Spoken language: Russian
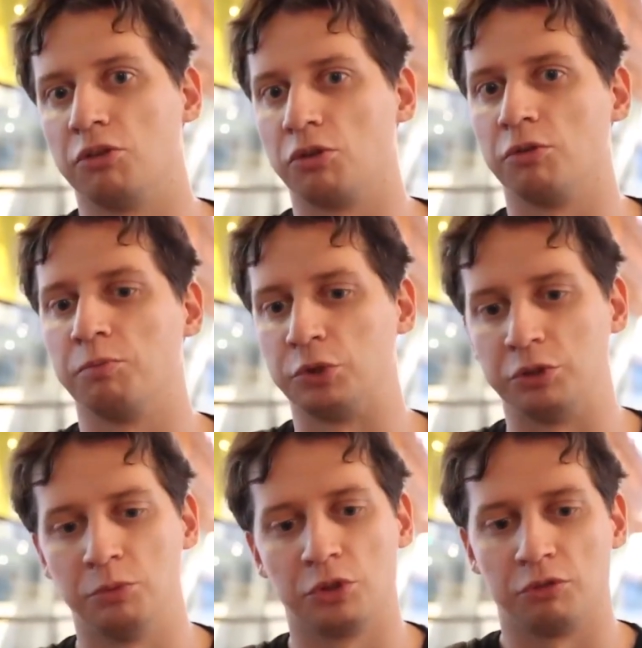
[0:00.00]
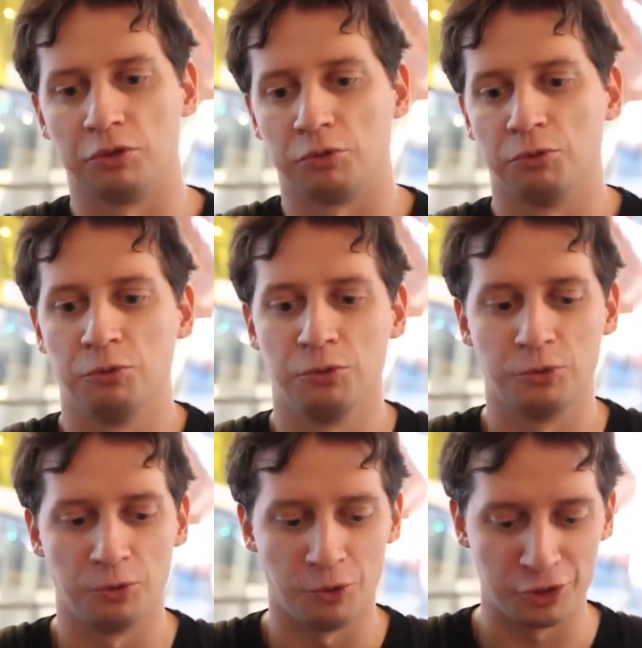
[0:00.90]
только почему-то вот
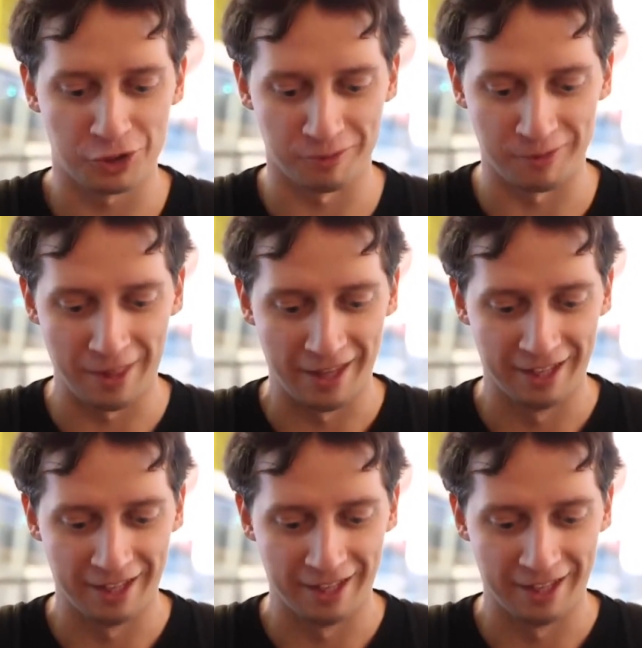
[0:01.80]
у очень,